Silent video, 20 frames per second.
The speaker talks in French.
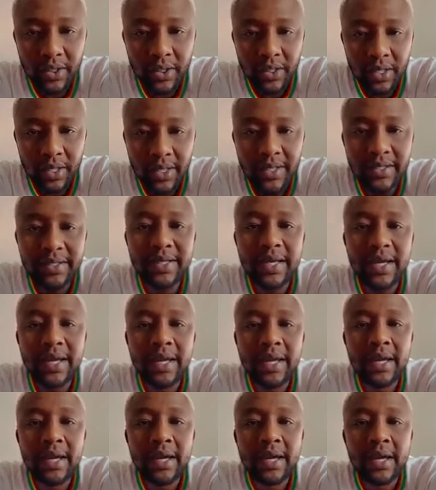Et
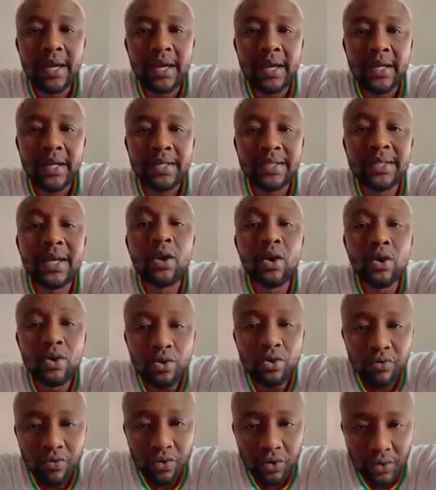c'est selon
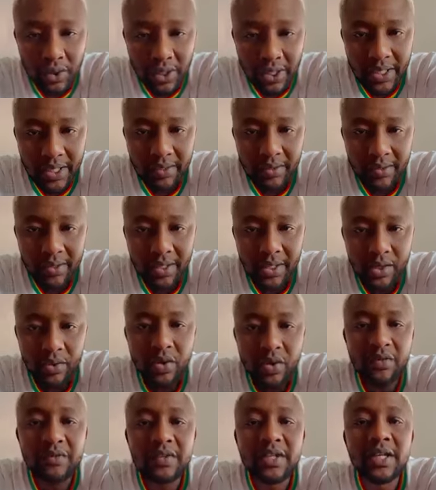nos volontés, qu'ils
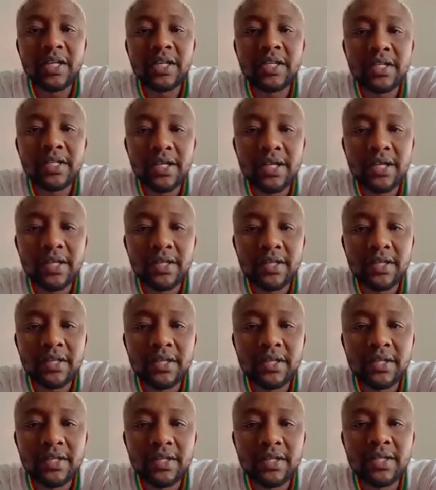doivent diriger
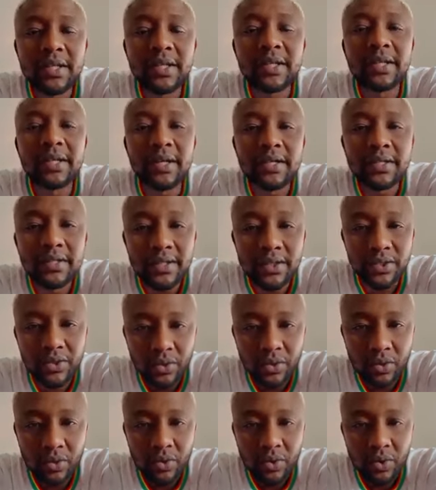cette
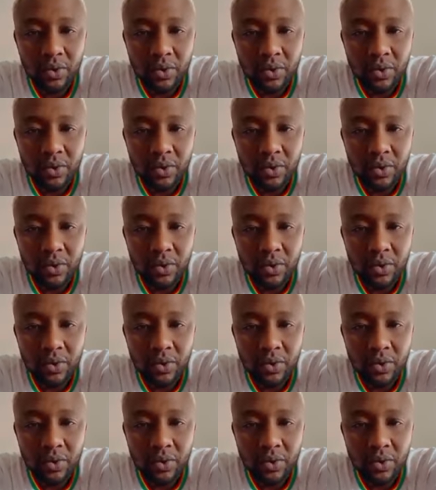transition.